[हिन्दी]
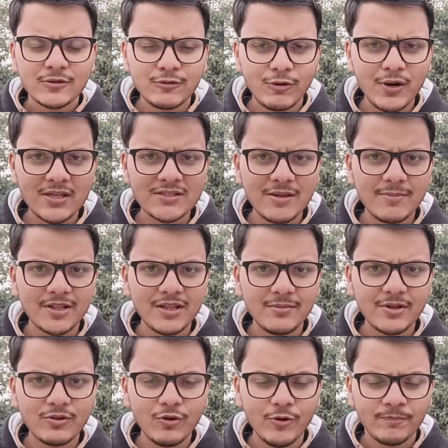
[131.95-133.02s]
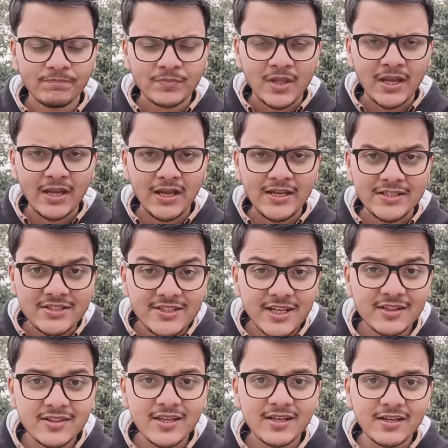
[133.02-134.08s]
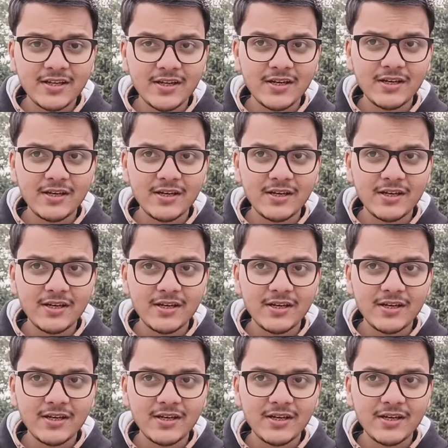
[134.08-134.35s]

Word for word: थोड़ा सा मतलब इनको इज्जत दे के